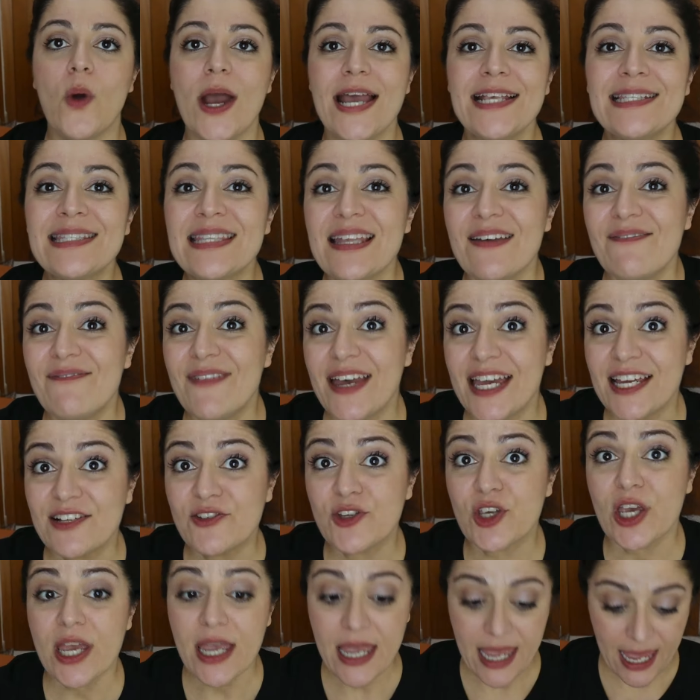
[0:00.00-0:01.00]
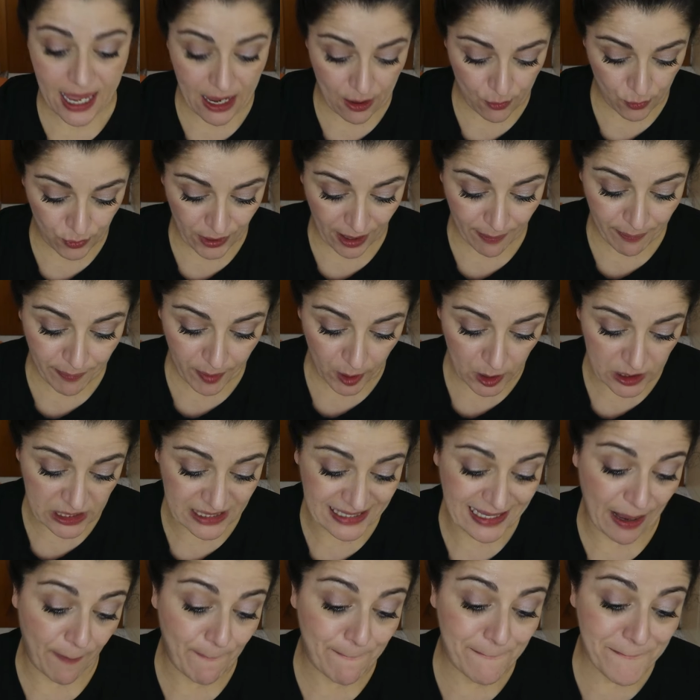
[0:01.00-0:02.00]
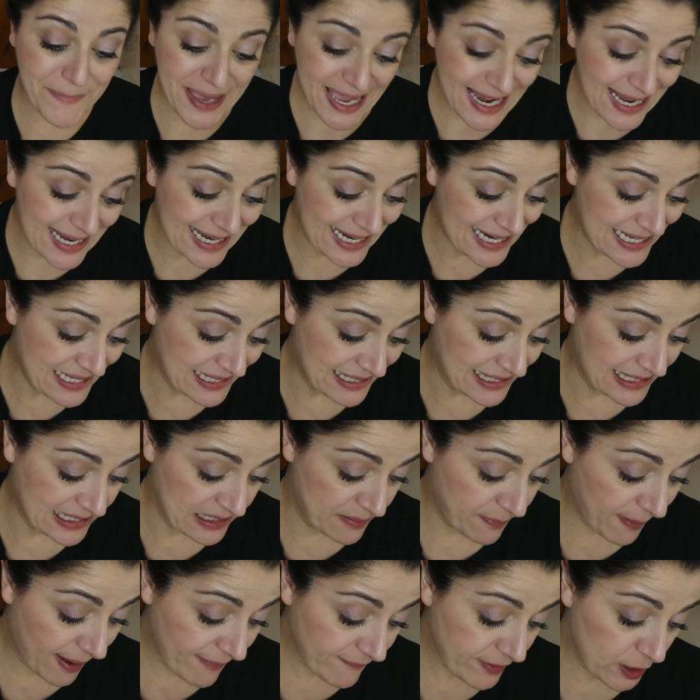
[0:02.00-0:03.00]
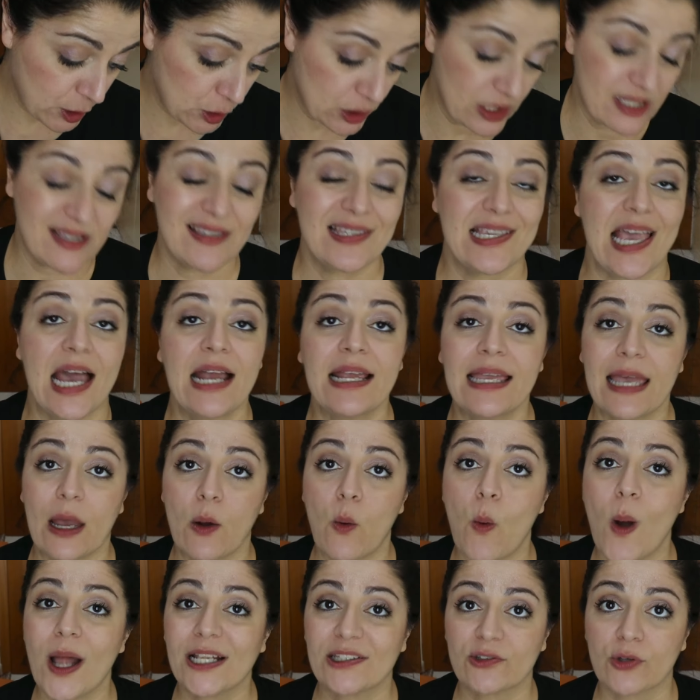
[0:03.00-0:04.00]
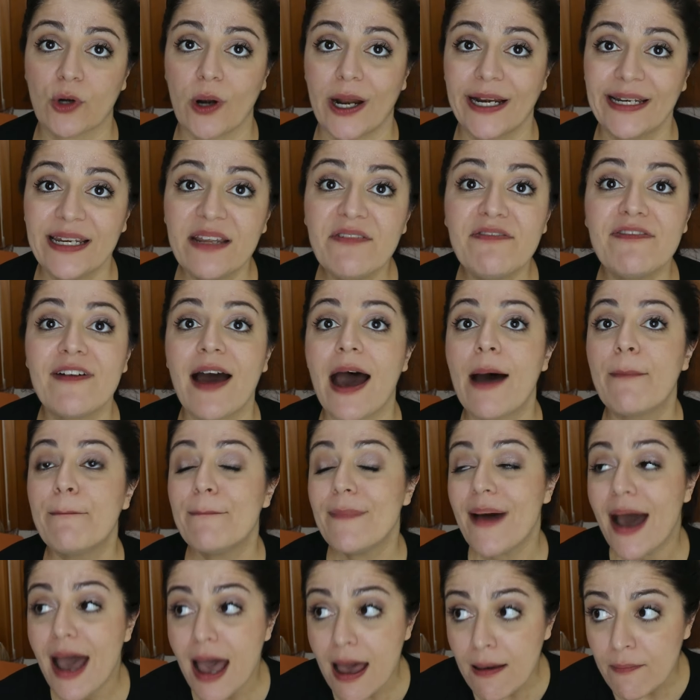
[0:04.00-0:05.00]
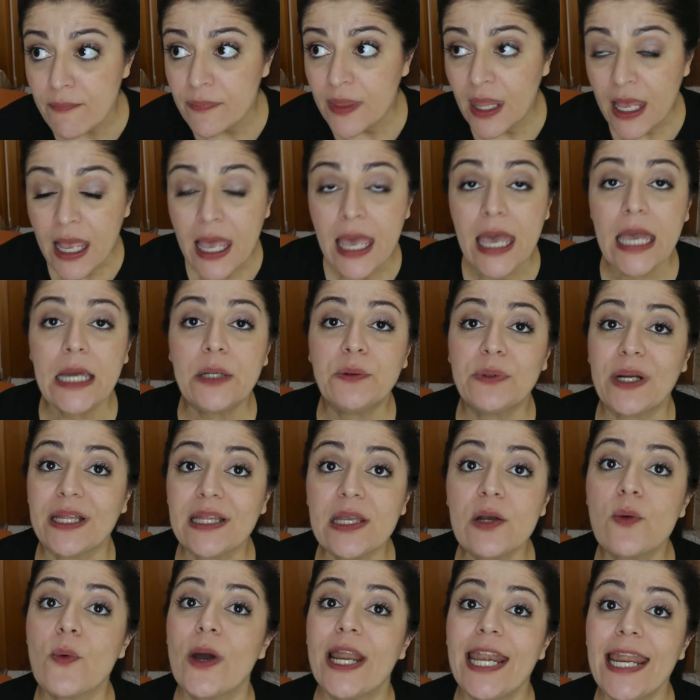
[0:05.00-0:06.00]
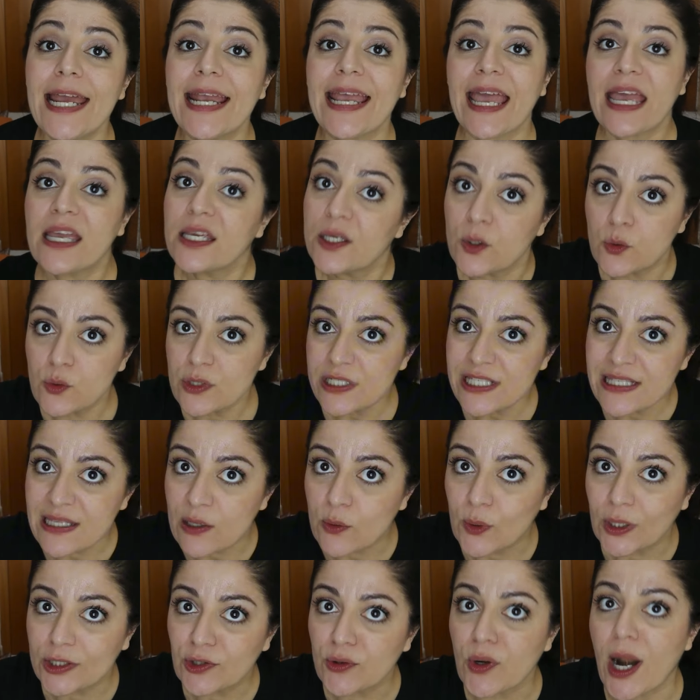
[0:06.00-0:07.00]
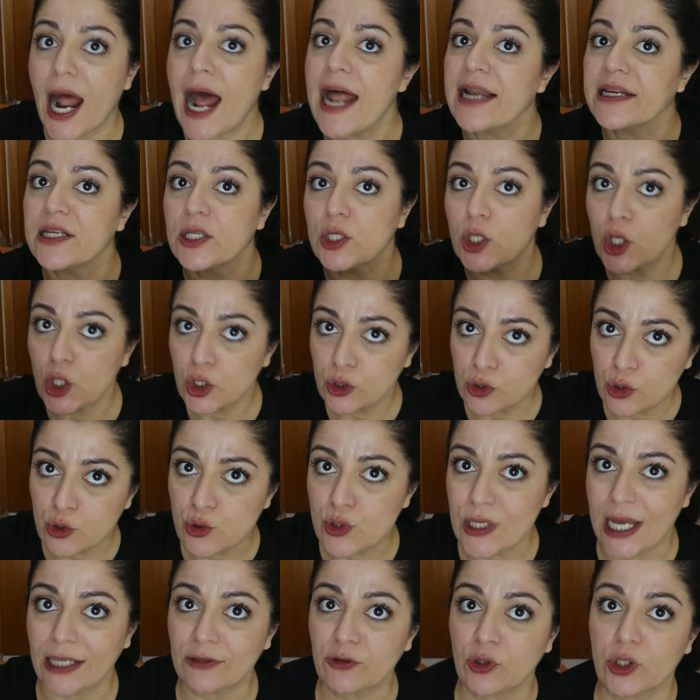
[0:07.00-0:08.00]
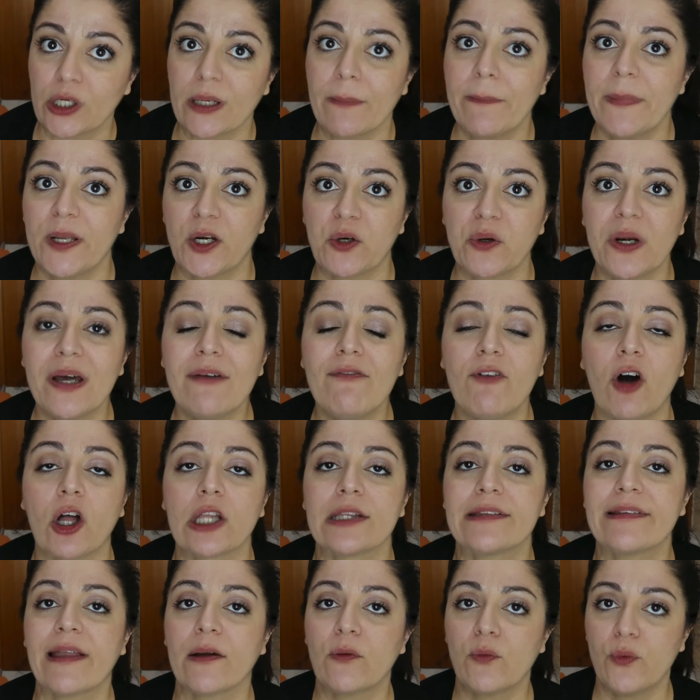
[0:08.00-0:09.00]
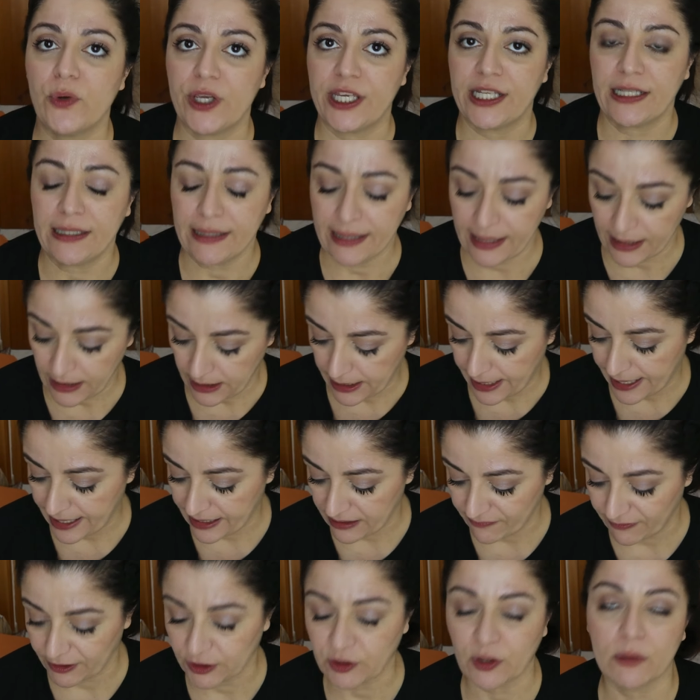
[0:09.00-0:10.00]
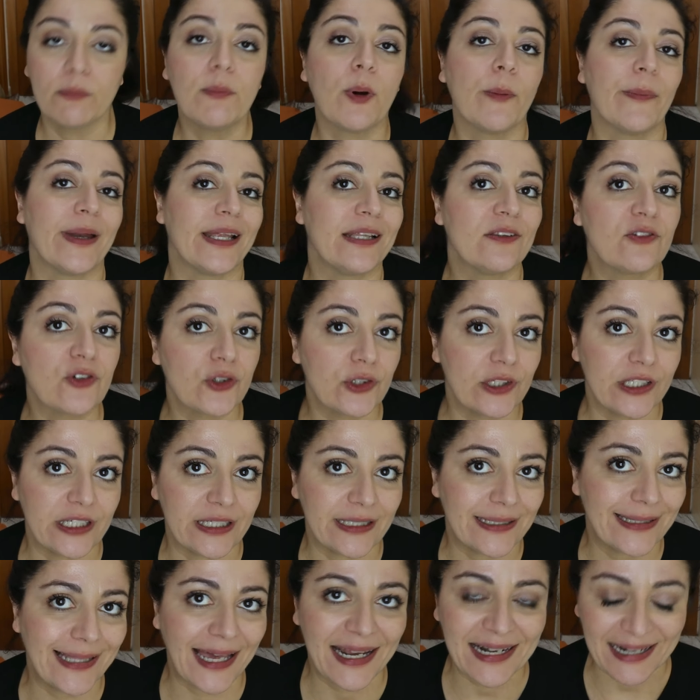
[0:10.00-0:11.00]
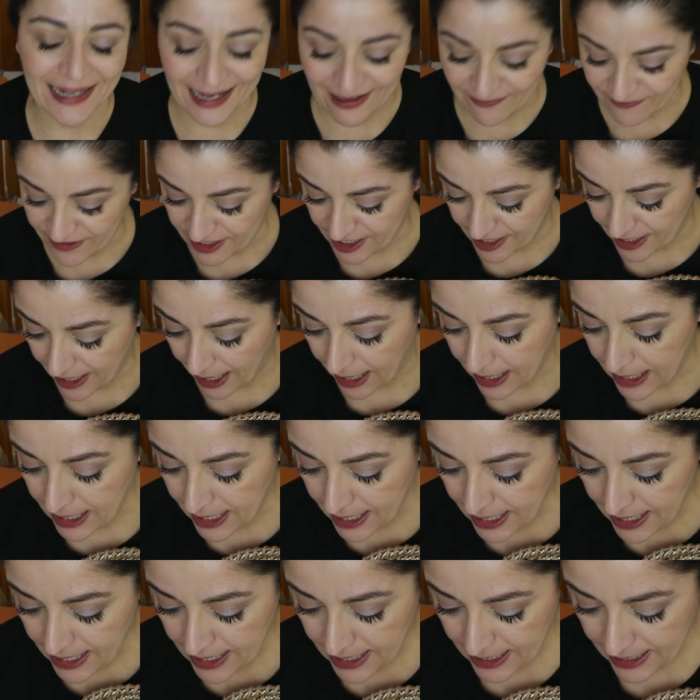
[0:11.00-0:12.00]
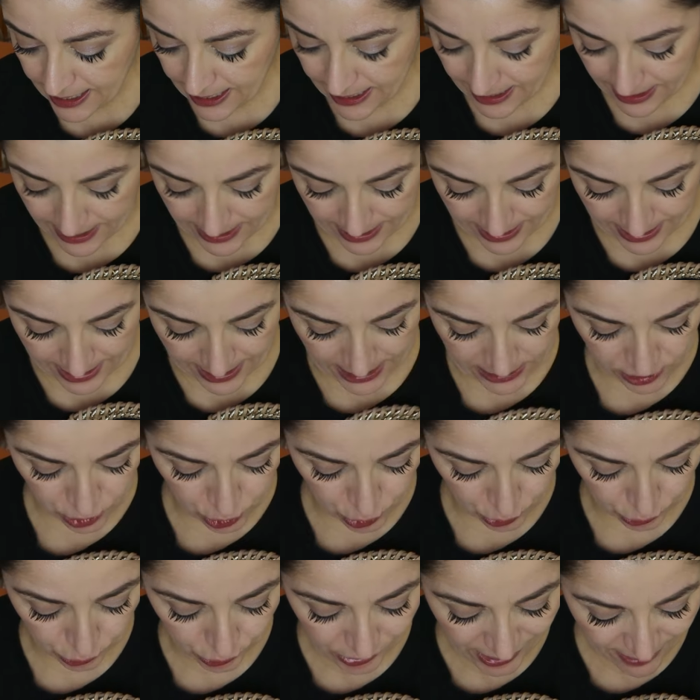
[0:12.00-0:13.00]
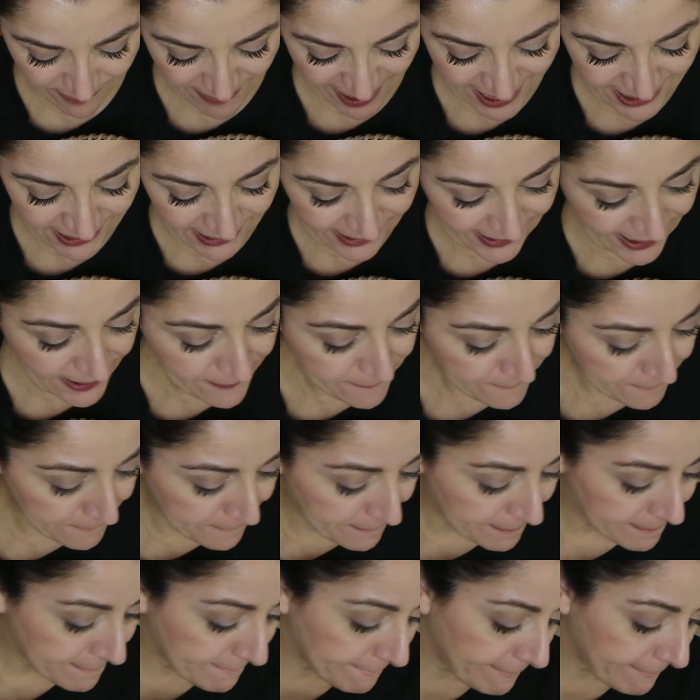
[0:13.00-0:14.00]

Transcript: questa invece è una borsa bellissima ve lo dissi anche 4 anni fa ma è una di quelle che in questi 4 anni non ho usato nemmeno una volta quindi è arrivato il momento di darla via eh, assolutamente